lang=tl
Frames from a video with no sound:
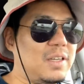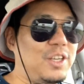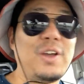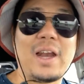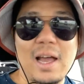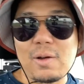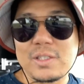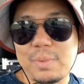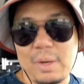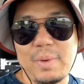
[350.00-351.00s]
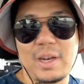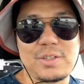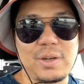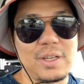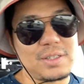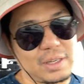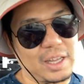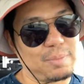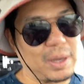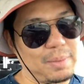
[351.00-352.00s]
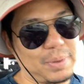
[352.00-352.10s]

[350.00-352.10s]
yung ginagawa sa Pilipinas yun eh, straight pipe.